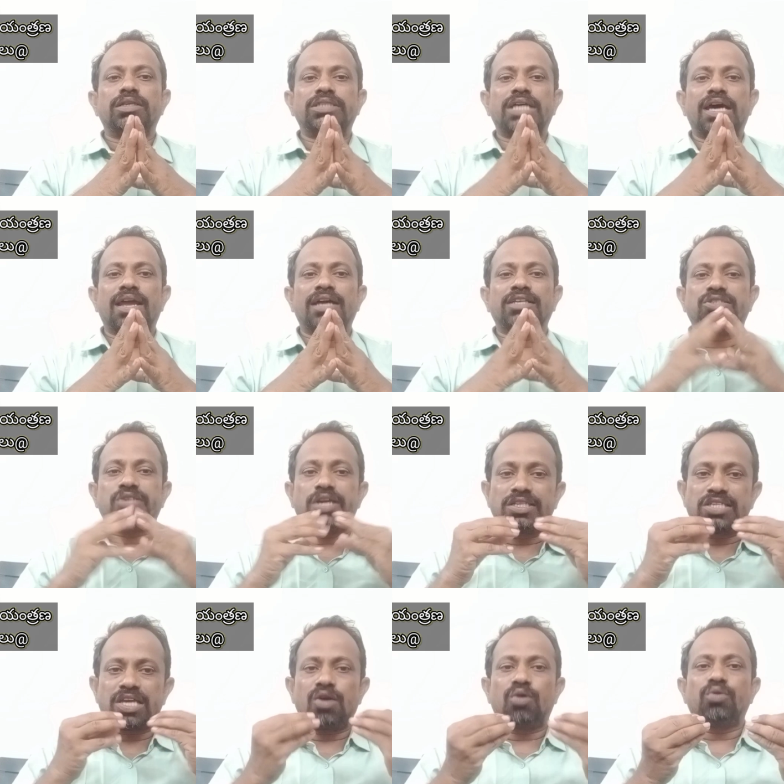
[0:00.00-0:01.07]
చాలా
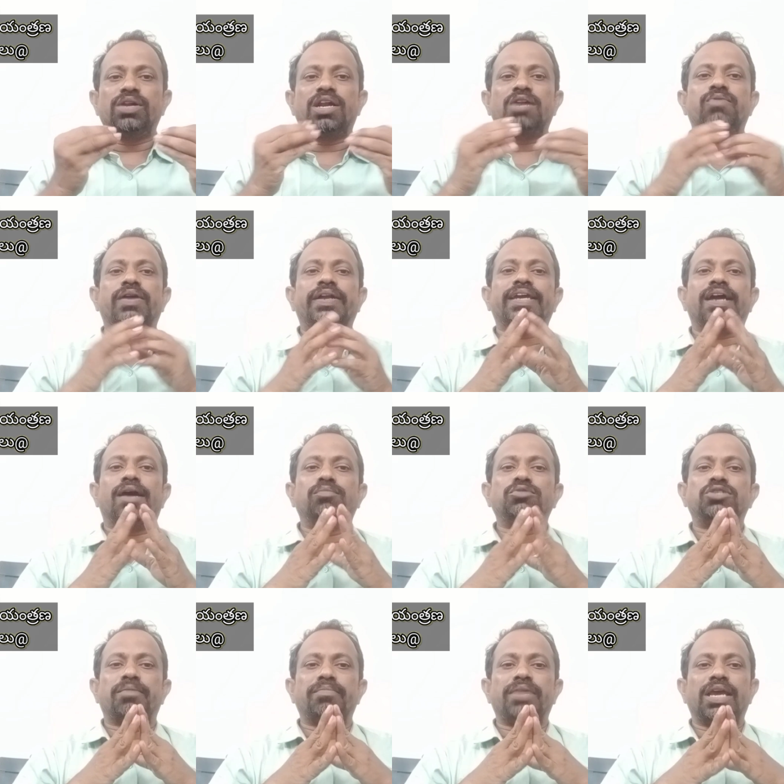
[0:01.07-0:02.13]
చర్చలో ఉన్నటువంటి
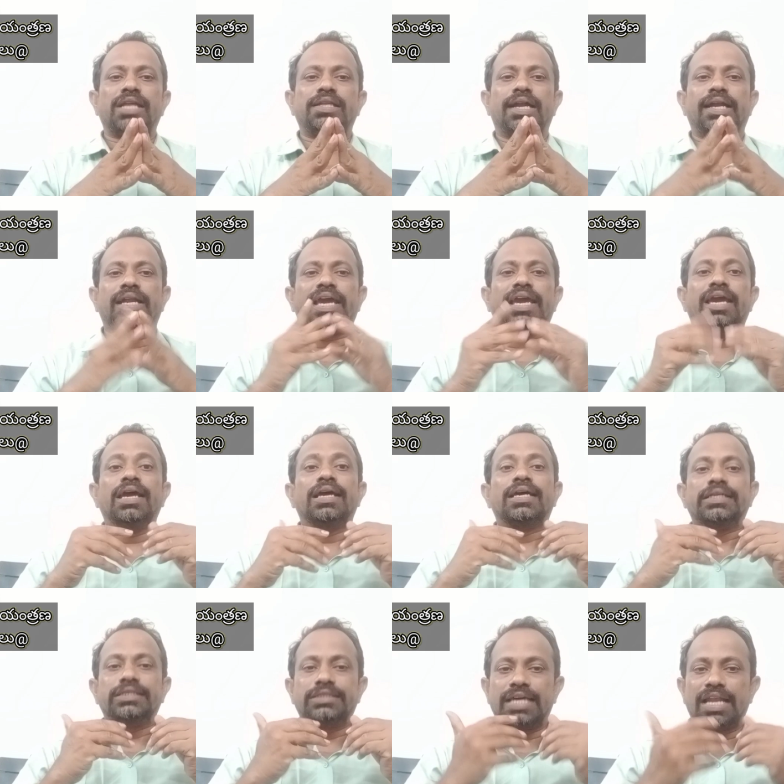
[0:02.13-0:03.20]
అంశం ఏది అంటే
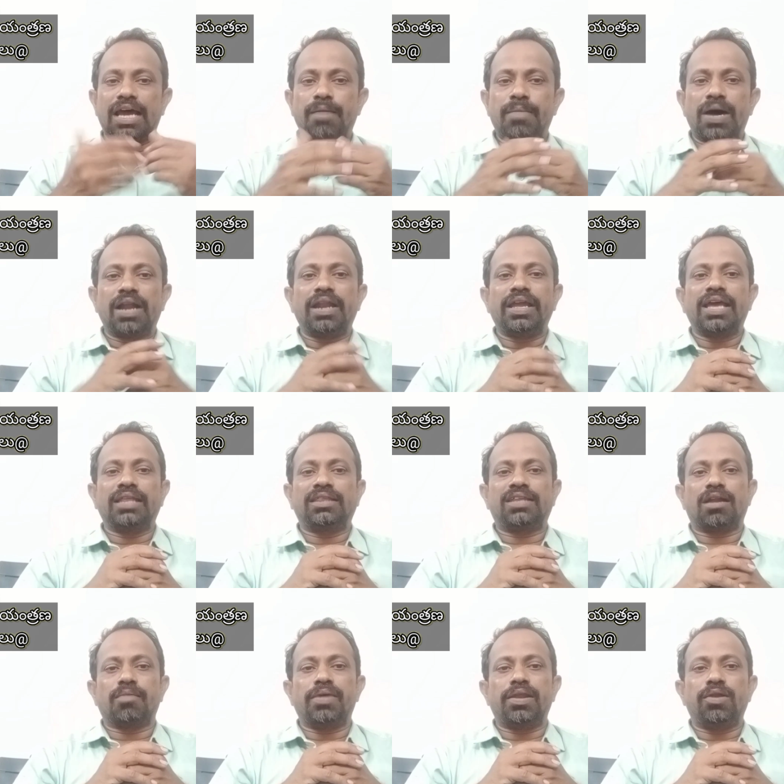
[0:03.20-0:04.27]
జనాభా
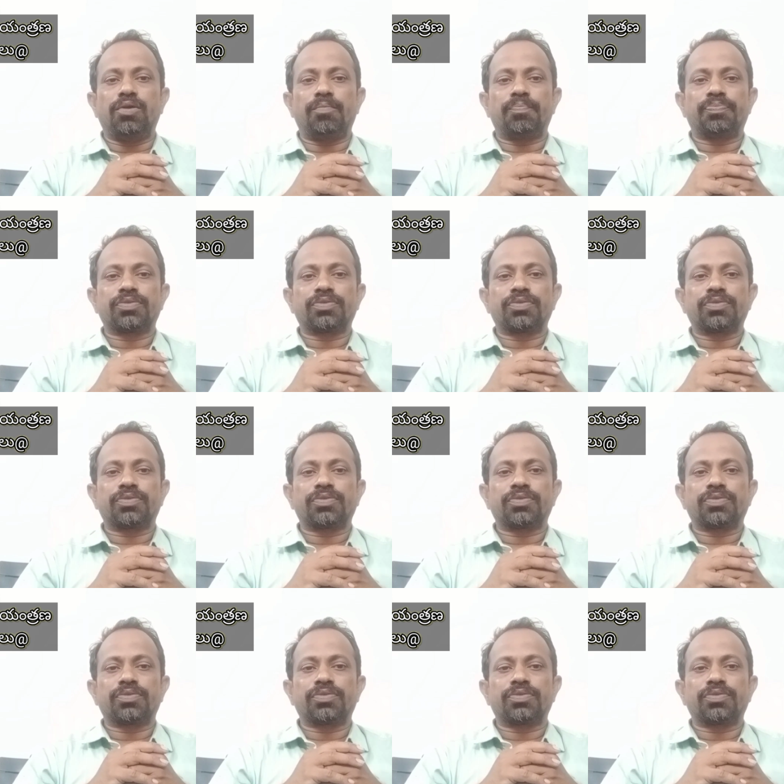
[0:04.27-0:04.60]
నియంత్రణ బిల్లు